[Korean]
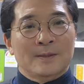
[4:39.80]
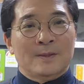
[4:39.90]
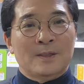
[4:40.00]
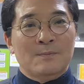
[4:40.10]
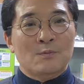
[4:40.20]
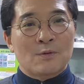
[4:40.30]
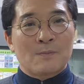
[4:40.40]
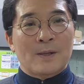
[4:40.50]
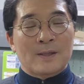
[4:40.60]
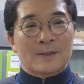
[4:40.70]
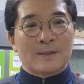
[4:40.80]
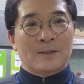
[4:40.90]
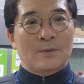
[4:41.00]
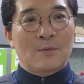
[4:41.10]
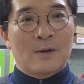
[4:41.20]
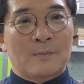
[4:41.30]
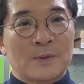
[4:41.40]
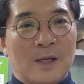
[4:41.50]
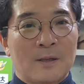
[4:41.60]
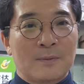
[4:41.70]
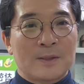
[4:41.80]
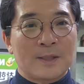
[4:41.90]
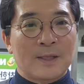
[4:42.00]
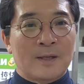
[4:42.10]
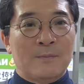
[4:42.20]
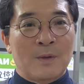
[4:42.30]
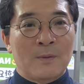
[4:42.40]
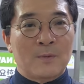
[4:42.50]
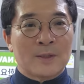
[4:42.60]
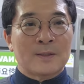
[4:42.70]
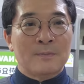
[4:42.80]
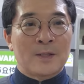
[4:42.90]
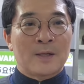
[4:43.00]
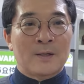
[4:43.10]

지금 물을 받아서 홍합 작업을 시작 한번 해보겠습니다,